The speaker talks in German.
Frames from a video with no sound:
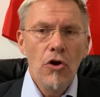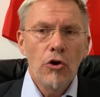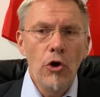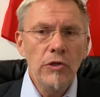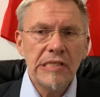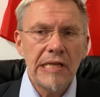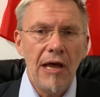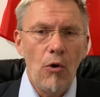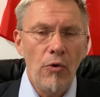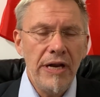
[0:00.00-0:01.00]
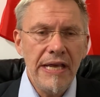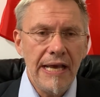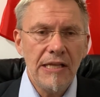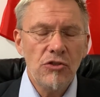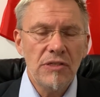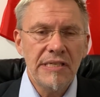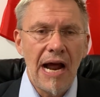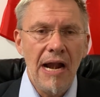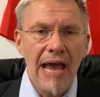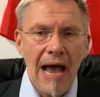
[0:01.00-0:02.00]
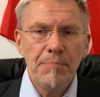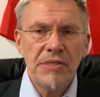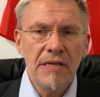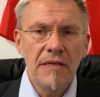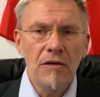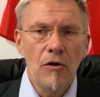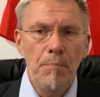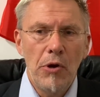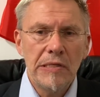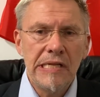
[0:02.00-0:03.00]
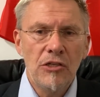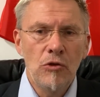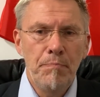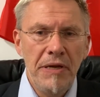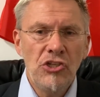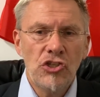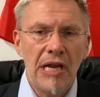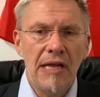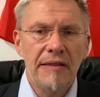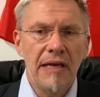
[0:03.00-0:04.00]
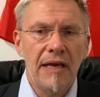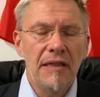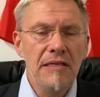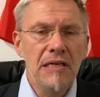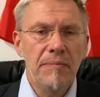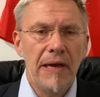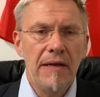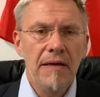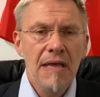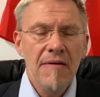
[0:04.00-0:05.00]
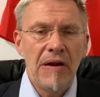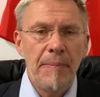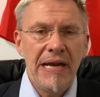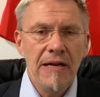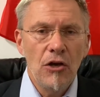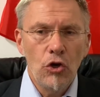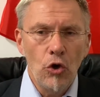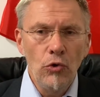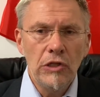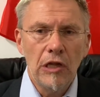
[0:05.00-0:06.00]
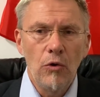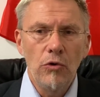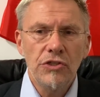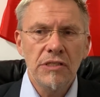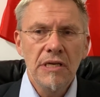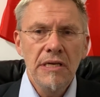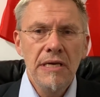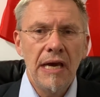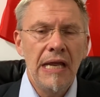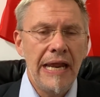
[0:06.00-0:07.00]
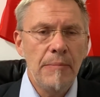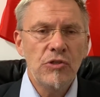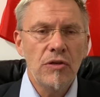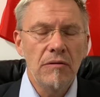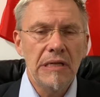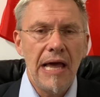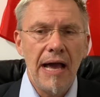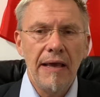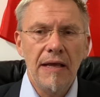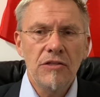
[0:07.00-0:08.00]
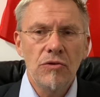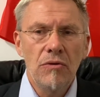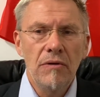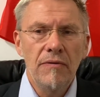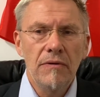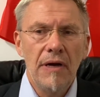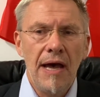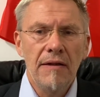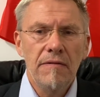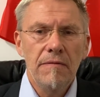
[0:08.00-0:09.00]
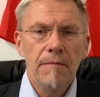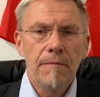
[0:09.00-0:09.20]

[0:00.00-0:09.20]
Künstler ohne jede soziale Absicherung plötzlich zu Bittstellern degradiert werden, weil man ihnen grundlos ihre Lebensgrundlage entzogen hat,